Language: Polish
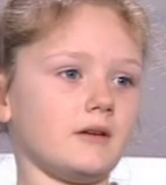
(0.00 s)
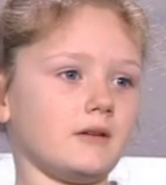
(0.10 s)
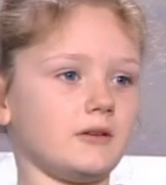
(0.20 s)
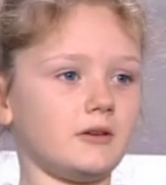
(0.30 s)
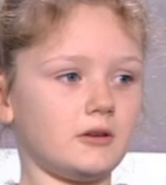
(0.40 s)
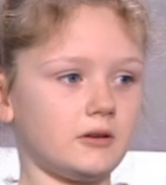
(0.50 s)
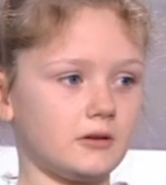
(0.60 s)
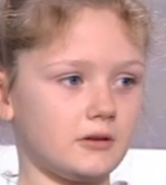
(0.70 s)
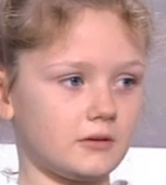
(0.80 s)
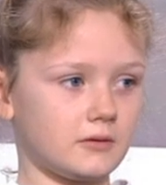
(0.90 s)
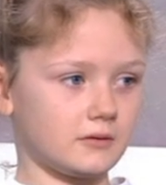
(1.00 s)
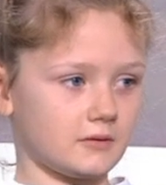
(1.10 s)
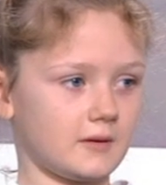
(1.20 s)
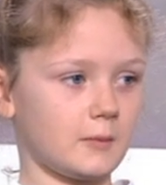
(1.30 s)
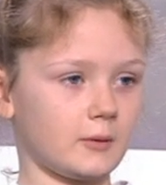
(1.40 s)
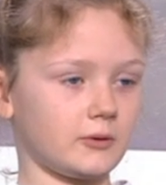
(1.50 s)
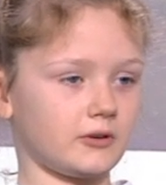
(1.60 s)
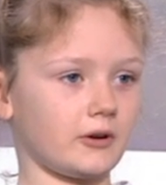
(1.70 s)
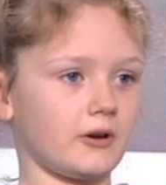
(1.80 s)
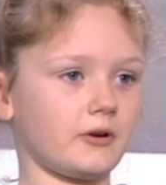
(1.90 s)
i za mało się
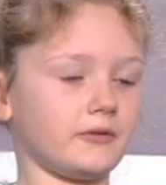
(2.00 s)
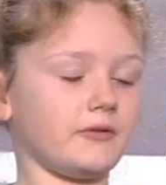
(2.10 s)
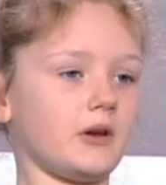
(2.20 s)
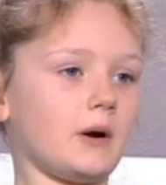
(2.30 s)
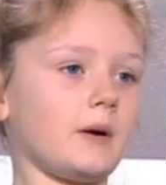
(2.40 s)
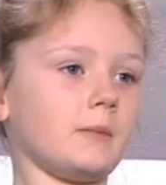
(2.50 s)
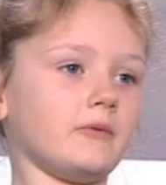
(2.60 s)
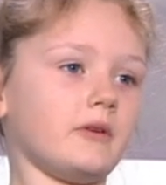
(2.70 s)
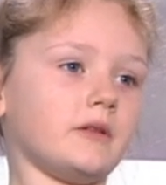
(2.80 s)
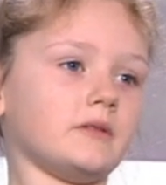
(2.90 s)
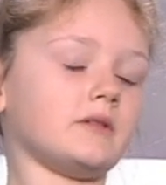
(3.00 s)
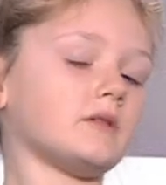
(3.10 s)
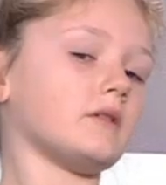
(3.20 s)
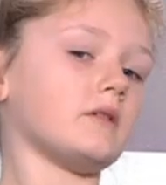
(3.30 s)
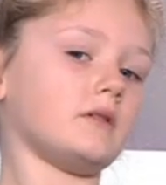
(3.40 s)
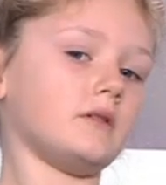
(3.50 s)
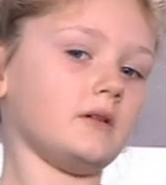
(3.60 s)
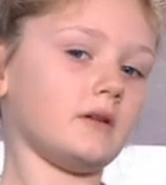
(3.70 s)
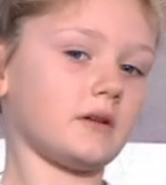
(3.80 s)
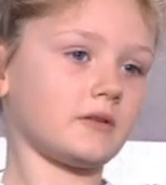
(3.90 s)
trochę rozwijałam, więc
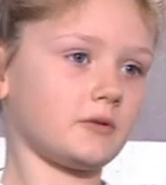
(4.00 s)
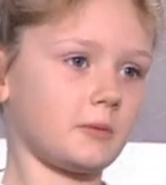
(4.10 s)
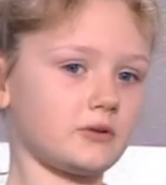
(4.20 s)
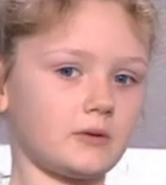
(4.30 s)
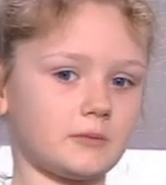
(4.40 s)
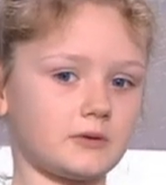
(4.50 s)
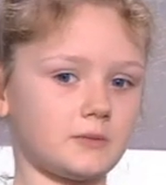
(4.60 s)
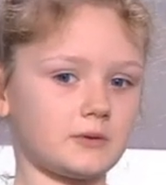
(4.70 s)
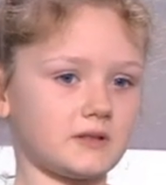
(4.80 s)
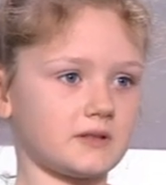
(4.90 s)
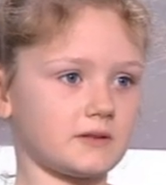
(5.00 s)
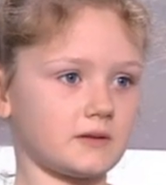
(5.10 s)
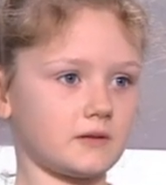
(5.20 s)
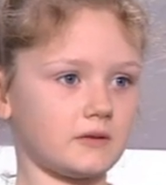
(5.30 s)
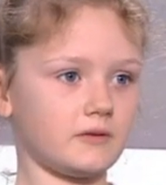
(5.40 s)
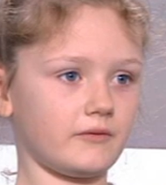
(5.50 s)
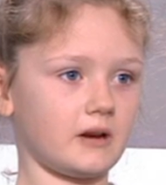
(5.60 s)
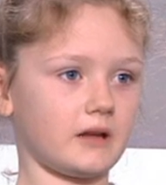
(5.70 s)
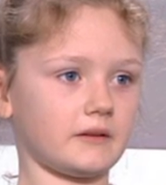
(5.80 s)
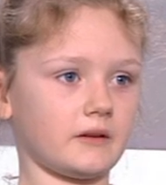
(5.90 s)
jak zobaczyłam, że przez dwa
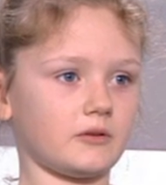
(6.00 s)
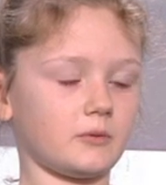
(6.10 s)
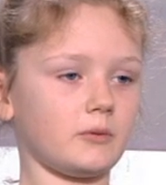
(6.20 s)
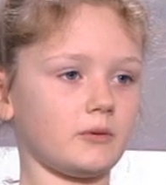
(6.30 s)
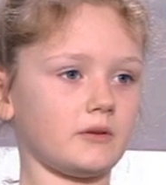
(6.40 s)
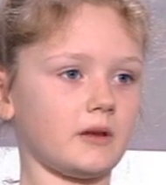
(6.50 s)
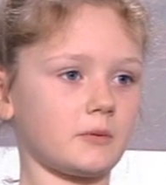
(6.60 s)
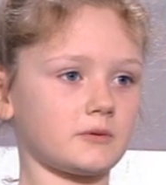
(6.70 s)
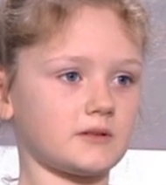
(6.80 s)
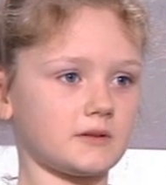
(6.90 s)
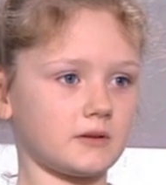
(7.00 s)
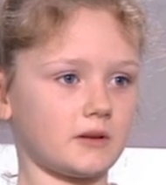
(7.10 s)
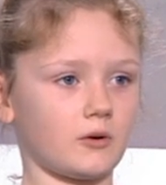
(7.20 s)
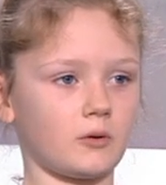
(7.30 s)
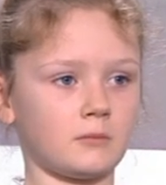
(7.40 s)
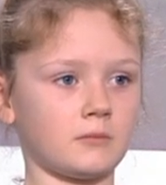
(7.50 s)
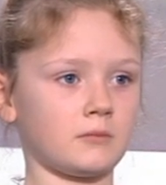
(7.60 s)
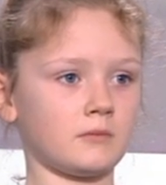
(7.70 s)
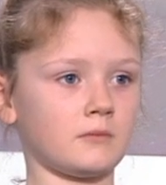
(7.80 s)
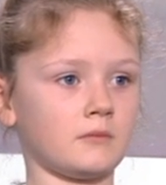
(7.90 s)
lata zrobiły Diamonds taką
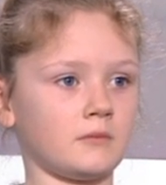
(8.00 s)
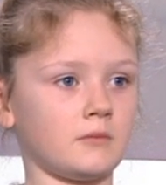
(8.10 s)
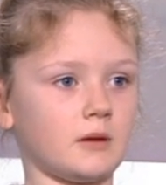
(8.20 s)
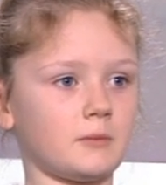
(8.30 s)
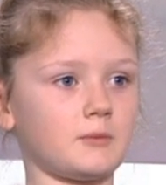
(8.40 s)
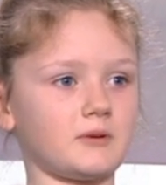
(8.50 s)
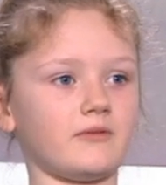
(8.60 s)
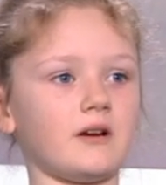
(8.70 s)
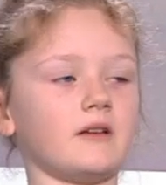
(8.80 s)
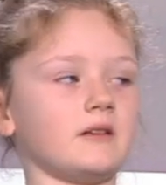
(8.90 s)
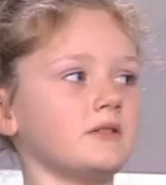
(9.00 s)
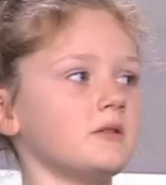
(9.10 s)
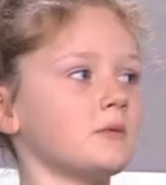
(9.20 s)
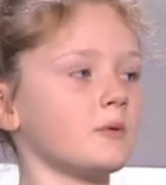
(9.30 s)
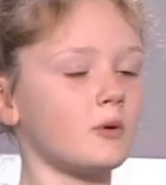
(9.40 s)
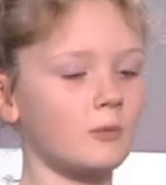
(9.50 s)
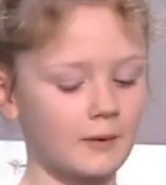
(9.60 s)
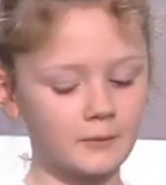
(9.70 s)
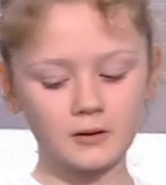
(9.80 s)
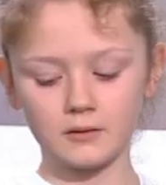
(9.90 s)
jakby przewagę nad innymi
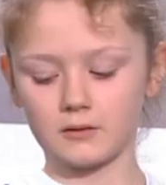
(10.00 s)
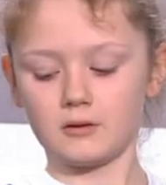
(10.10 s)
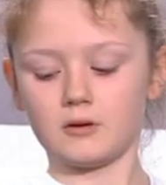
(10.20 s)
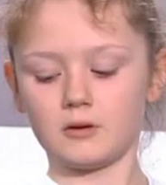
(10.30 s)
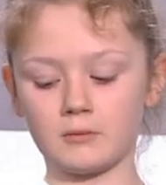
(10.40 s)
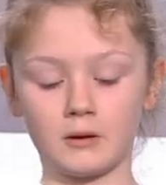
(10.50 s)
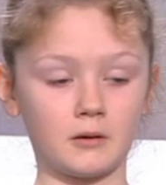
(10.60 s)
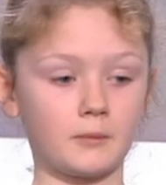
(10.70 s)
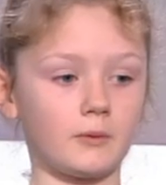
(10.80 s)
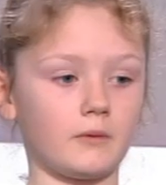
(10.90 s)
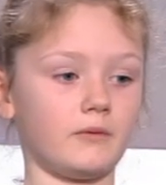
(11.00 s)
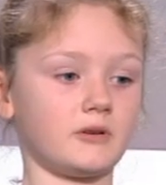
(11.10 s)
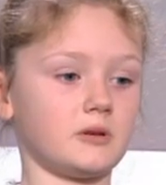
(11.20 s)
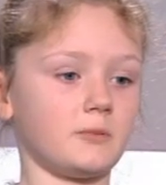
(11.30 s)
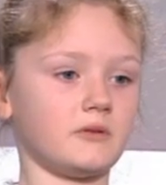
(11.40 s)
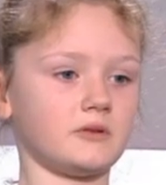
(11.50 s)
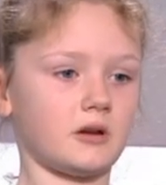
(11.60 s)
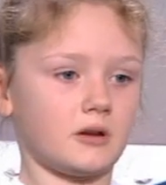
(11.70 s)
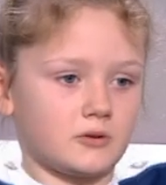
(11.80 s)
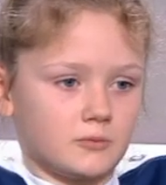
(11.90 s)
klubami i mama po, właśnie
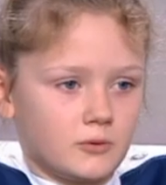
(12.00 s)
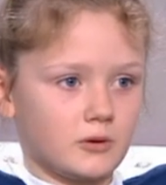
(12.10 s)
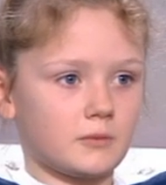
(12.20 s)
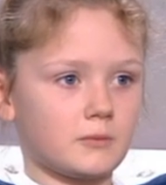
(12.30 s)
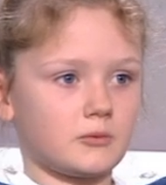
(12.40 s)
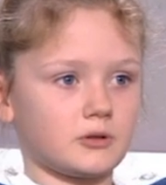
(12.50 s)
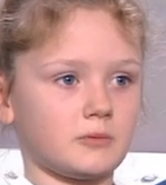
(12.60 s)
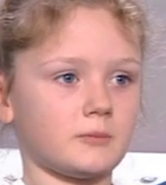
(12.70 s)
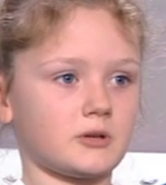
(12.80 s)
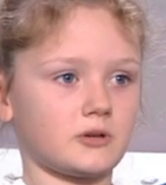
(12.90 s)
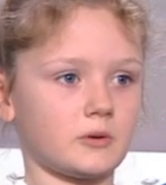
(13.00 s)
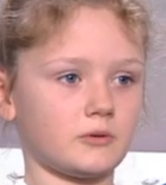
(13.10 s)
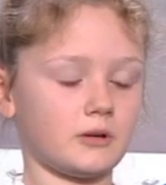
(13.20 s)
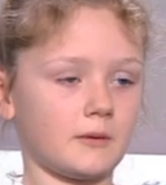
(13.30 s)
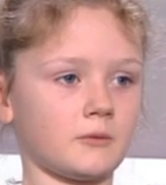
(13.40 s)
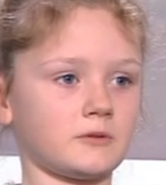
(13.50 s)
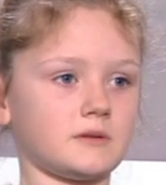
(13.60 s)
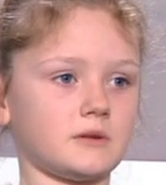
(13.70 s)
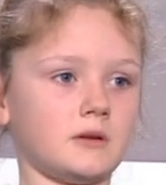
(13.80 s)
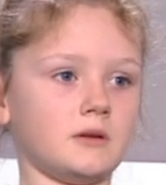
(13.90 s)
powiedziała, że może bym przeszła do Diamonds
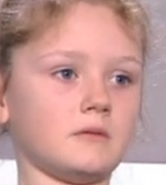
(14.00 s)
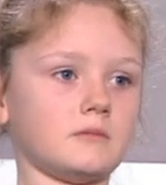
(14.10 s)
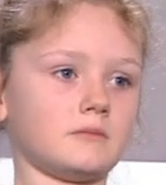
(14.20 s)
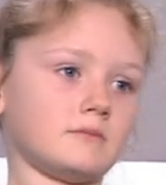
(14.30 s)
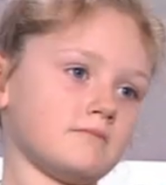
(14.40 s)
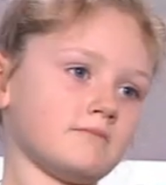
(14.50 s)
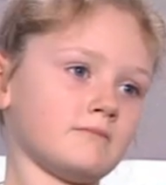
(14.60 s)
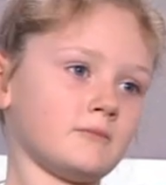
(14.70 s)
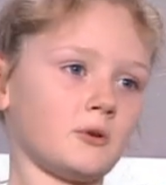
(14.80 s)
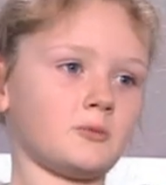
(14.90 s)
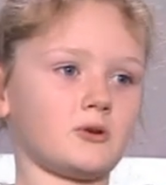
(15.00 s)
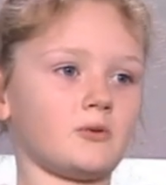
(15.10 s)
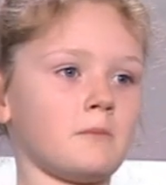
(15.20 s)
i no i przeszłam.